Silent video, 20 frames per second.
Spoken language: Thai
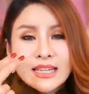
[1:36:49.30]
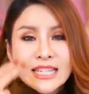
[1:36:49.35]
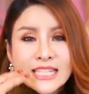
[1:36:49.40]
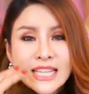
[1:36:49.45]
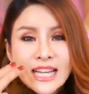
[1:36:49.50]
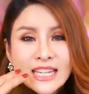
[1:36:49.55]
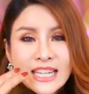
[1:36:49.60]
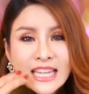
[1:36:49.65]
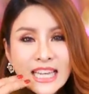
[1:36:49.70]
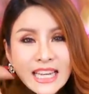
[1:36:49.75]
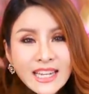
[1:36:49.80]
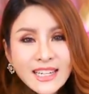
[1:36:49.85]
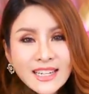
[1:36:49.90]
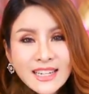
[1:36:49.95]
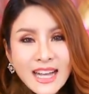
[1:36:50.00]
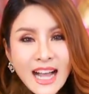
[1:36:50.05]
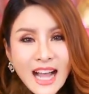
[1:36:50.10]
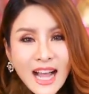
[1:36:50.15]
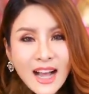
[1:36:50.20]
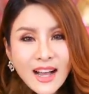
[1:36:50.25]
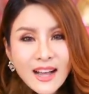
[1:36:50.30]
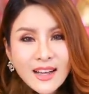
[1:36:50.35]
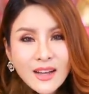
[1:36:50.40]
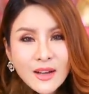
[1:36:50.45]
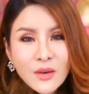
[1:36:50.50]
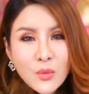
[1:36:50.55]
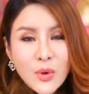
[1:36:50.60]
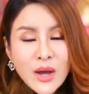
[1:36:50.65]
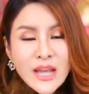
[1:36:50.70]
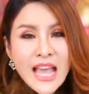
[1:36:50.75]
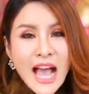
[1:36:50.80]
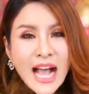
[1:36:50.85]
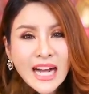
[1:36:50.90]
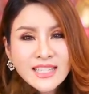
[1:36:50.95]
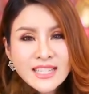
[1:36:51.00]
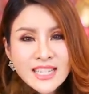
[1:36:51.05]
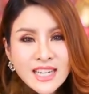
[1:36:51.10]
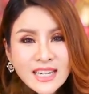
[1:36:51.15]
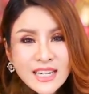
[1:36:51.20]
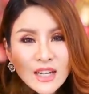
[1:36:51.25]
ดิฉันคิดค่ะว่าอยา
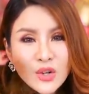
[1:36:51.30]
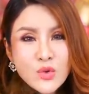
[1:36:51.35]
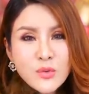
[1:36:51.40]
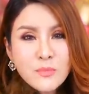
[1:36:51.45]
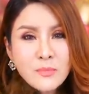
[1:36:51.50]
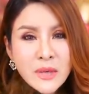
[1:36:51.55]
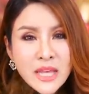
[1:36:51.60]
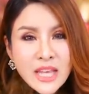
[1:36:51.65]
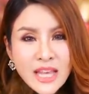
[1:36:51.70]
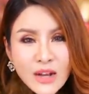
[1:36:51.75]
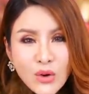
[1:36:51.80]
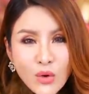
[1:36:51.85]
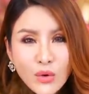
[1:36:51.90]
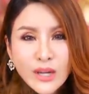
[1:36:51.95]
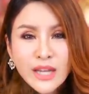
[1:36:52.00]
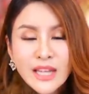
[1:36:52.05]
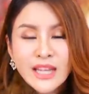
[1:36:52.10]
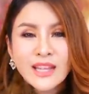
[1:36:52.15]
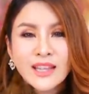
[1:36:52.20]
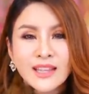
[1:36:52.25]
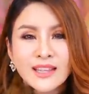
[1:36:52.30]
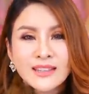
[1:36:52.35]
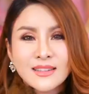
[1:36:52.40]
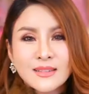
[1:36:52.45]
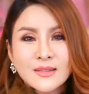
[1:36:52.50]
กเจอรุ่นพี่คนนี้